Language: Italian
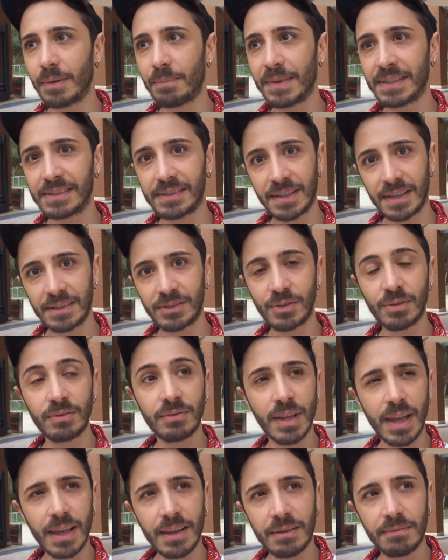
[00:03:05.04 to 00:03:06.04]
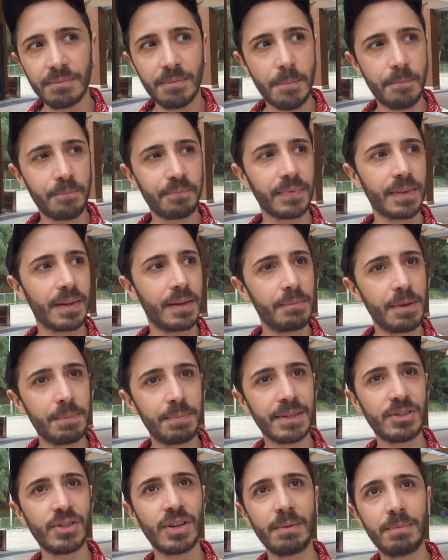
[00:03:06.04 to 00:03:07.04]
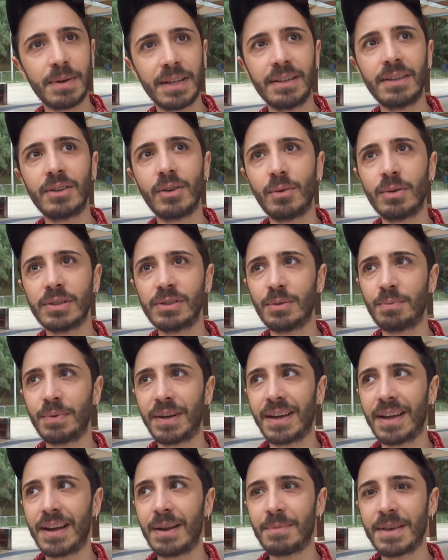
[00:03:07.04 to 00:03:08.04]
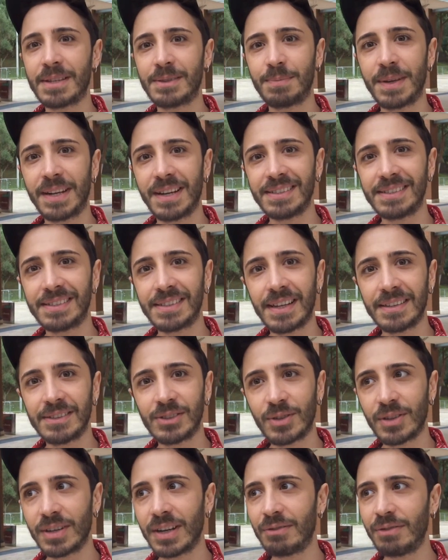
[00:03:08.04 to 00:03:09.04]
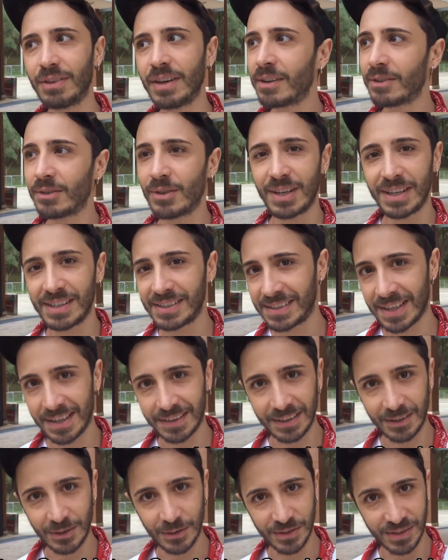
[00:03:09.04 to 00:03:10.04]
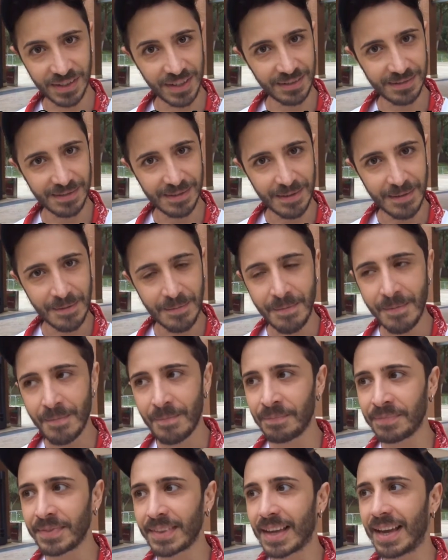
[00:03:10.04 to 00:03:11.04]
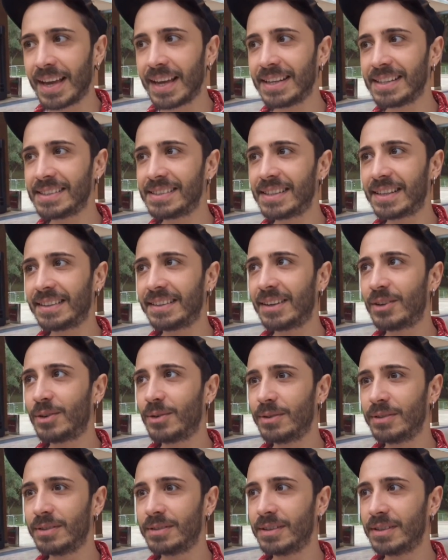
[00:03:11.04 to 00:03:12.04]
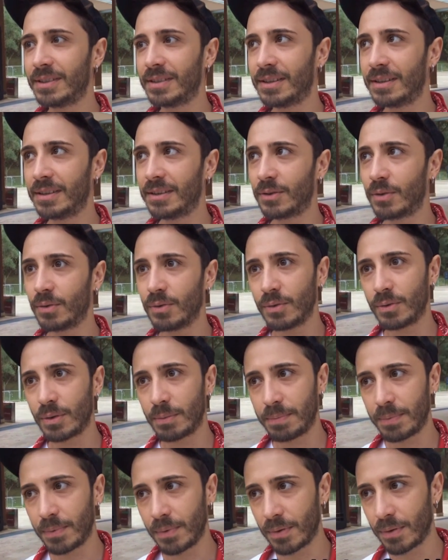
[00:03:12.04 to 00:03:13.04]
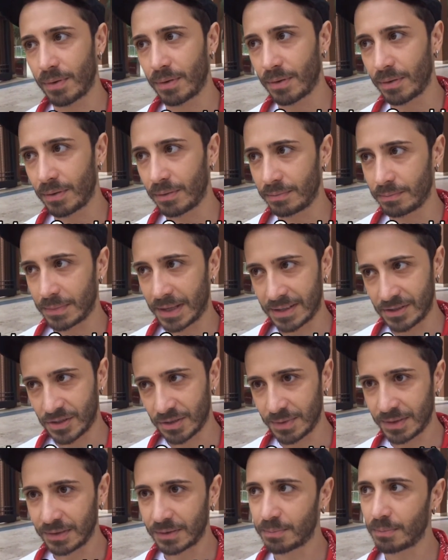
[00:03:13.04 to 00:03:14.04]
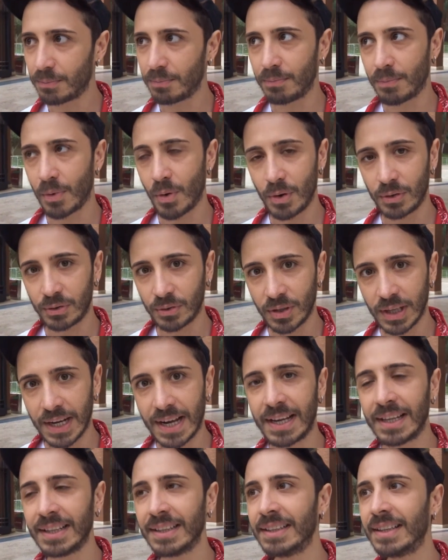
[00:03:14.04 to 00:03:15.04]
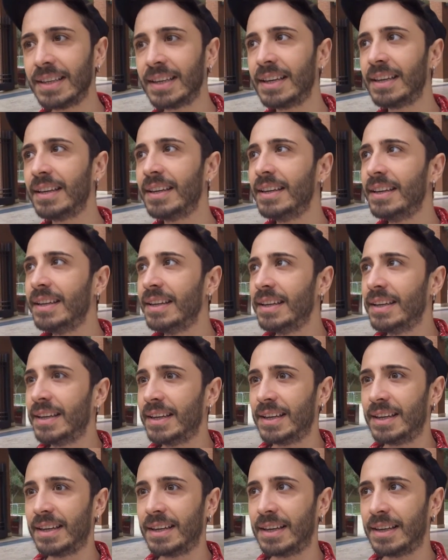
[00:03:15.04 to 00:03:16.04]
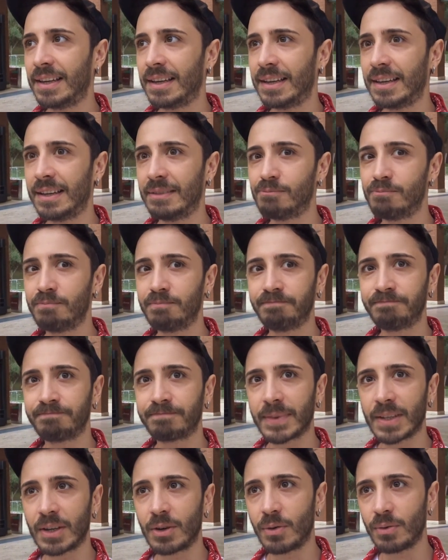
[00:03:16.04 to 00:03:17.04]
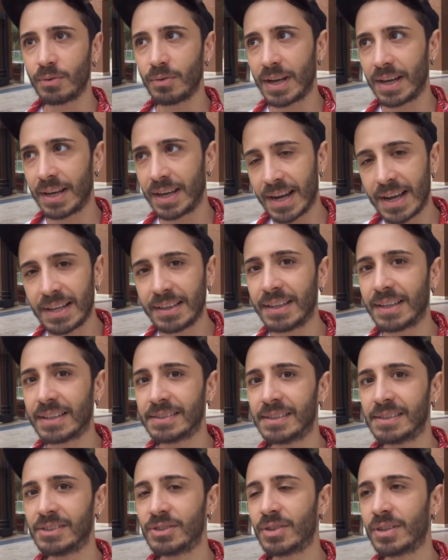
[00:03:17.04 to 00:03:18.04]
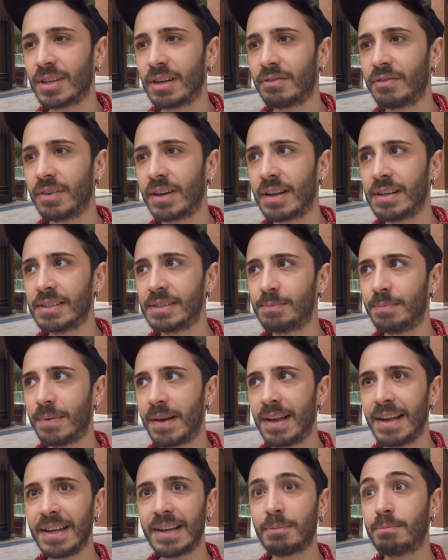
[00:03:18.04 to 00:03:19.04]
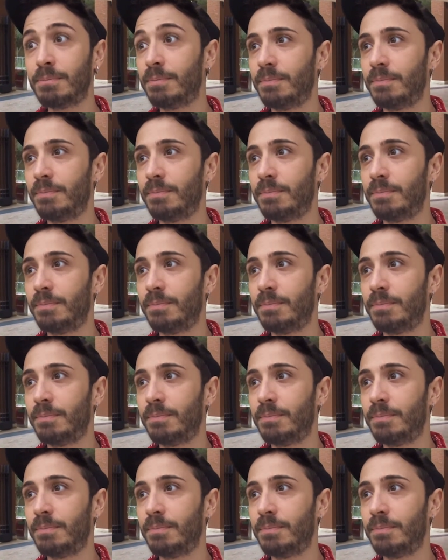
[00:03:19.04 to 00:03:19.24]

me stesso. Eh, mi piace ribadirlo questo perché la mia esperienza discografica non è iniziata così. È iniziata con, eh, con un gruppo di management molto grande, Ehm, con una grande casa discografica alle spalle che